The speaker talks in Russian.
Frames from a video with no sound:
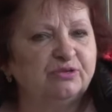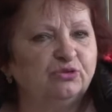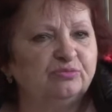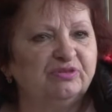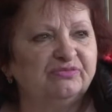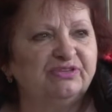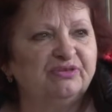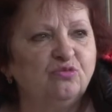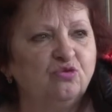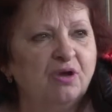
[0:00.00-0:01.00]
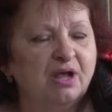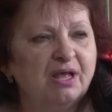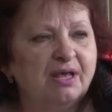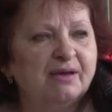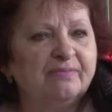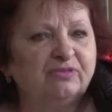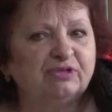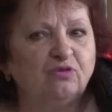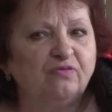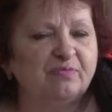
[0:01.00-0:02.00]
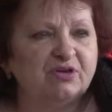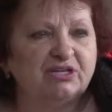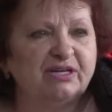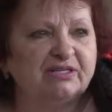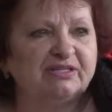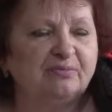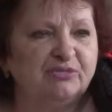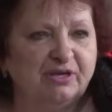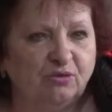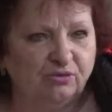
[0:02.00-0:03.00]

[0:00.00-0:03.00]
район был в дыму. Такого пожара там я,